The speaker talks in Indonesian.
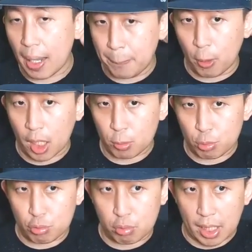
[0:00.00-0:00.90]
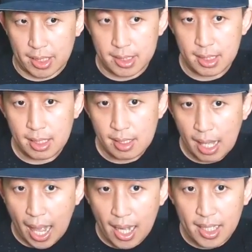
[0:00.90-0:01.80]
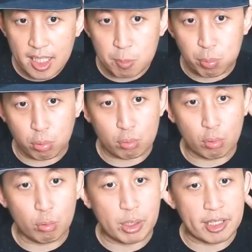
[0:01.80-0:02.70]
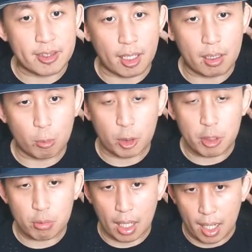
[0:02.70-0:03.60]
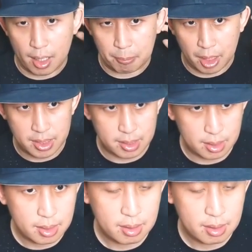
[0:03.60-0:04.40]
nabung ke 7, guys. Alis buku winter. Oh, ini juga haram, guys.